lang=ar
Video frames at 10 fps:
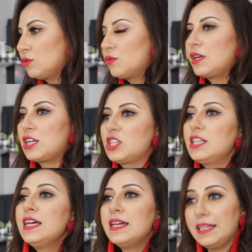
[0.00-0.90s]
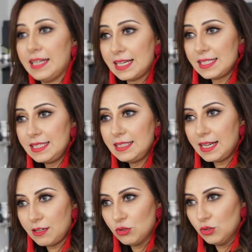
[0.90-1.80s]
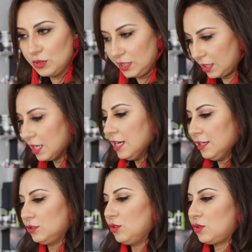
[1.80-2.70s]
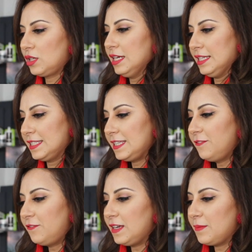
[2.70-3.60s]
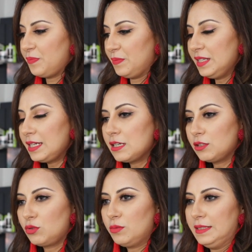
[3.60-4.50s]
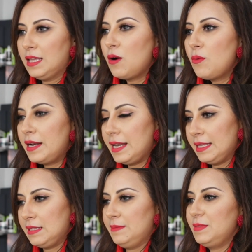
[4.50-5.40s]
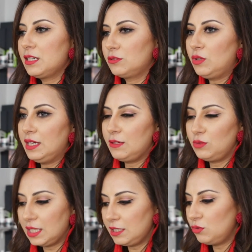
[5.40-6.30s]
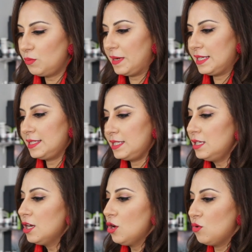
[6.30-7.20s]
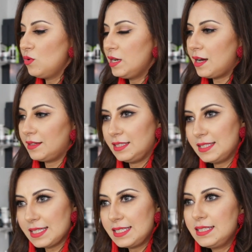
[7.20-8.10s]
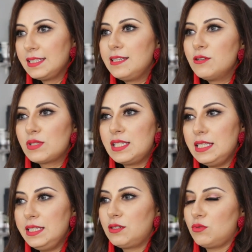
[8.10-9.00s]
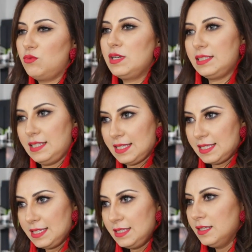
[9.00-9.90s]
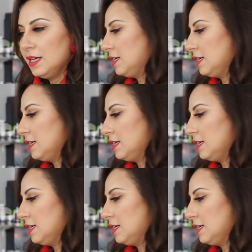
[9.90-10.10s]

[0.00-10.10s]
دو كولاجين اي اسيد ايرولونيك دونك سكيفي ملي كنهضروا بعدا اولا هاد ملي كنهضروا على اون بلاستي ولا دي زاسيد غليوكسيليك ولا دي زاسيد